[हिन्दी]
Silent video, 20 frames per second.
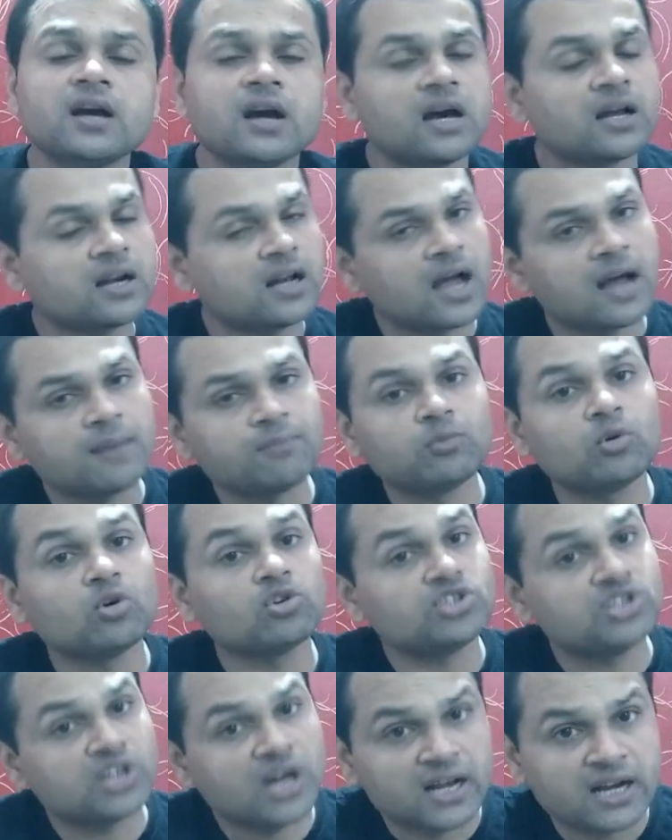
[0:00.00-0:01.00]
और
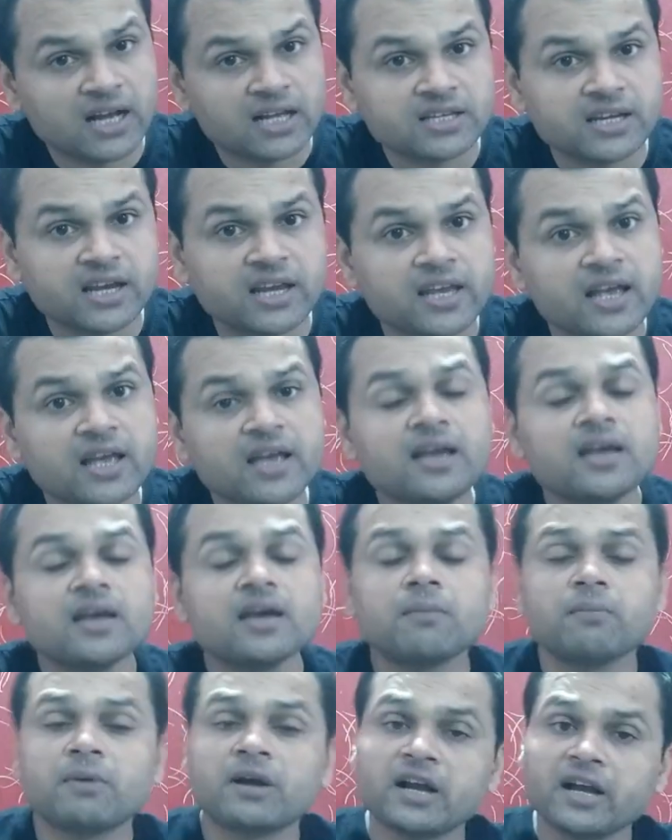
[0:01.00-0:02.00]
आपको जाना चाहिए
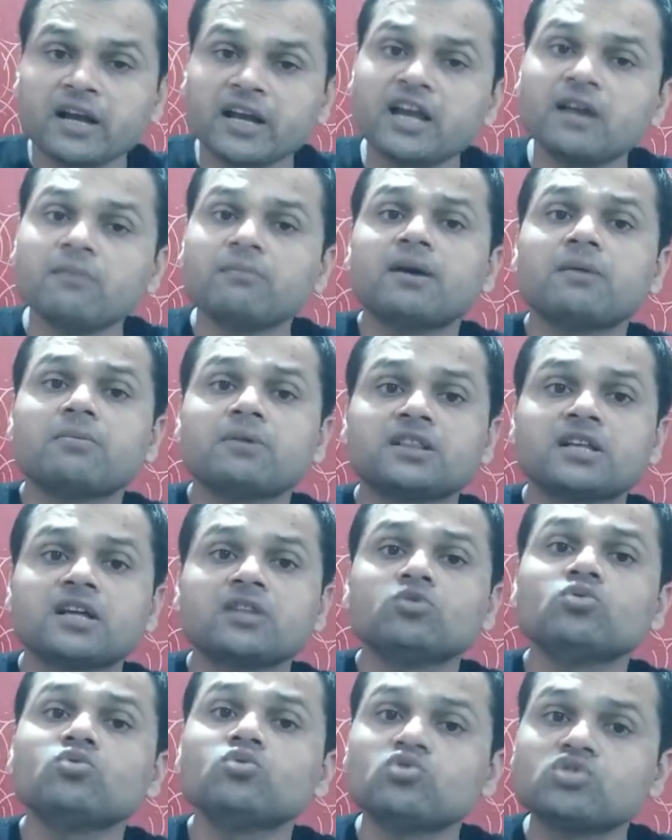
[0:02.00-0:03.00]
पर अगेन मैं बता
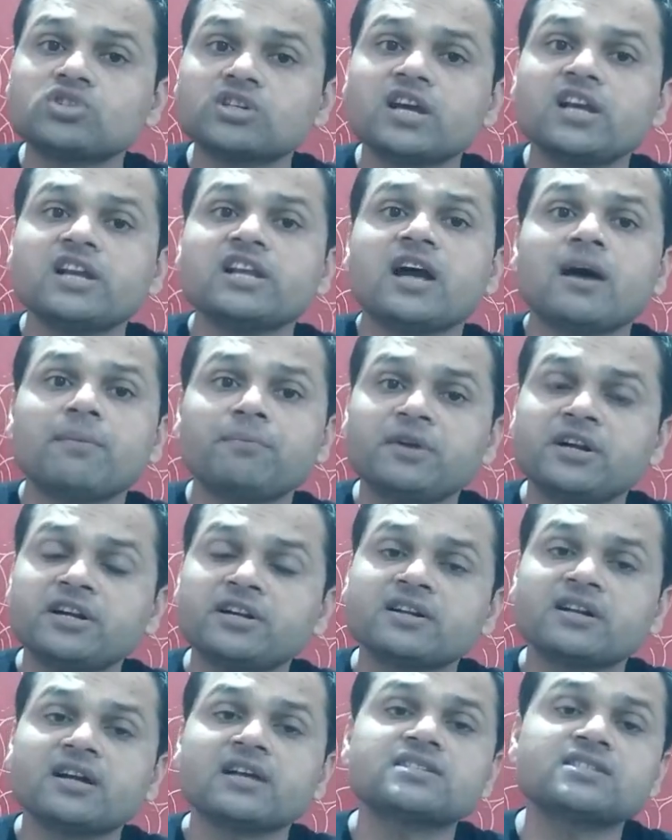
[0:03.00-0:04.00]
दूं उसके लिए आप
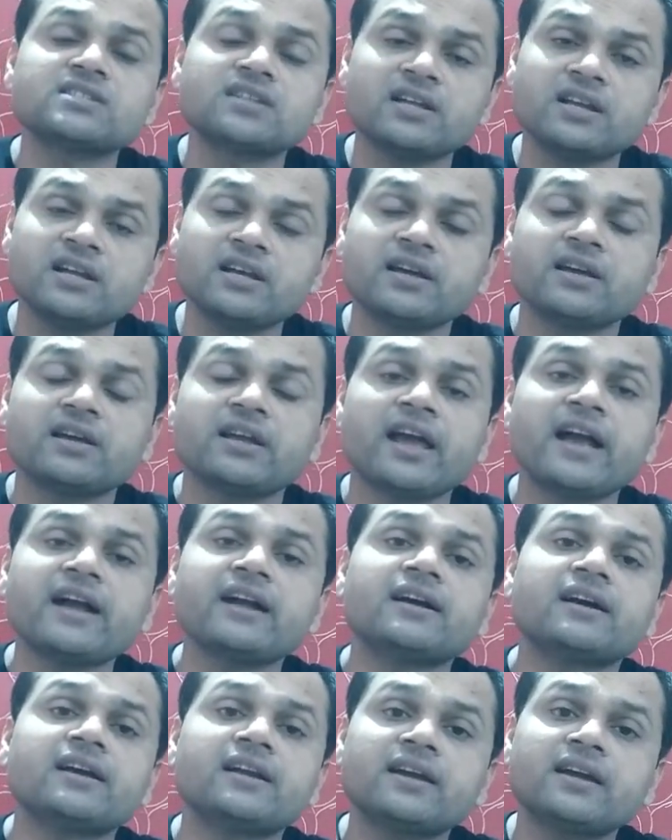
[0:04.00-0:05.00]
इंट्रांस
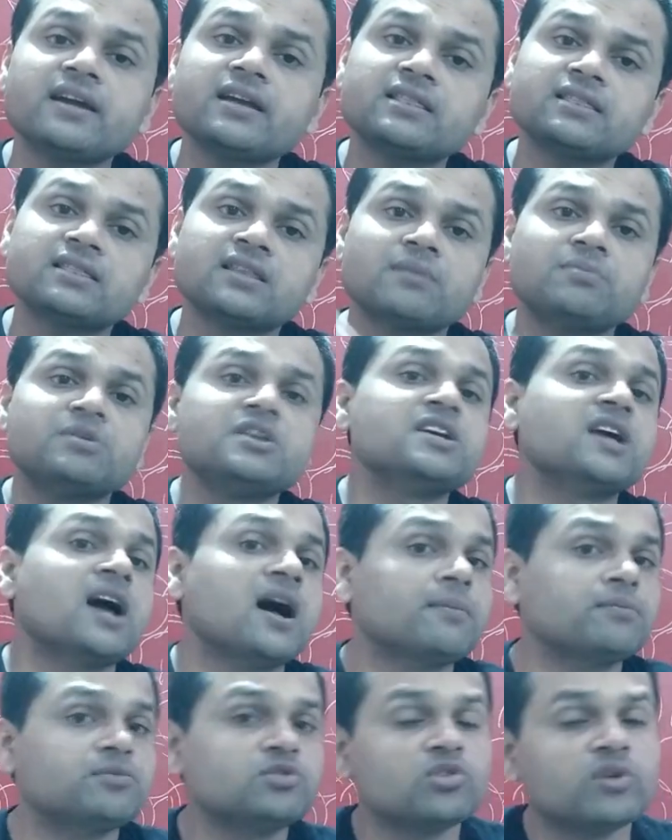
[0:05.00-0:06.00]
क्रैक करके तभी
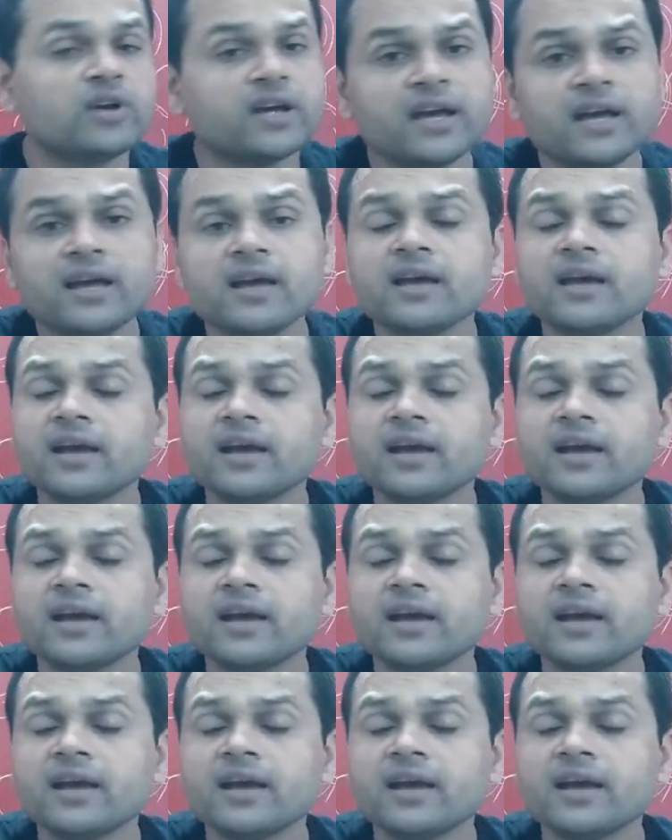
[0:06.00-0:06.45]
आप जो है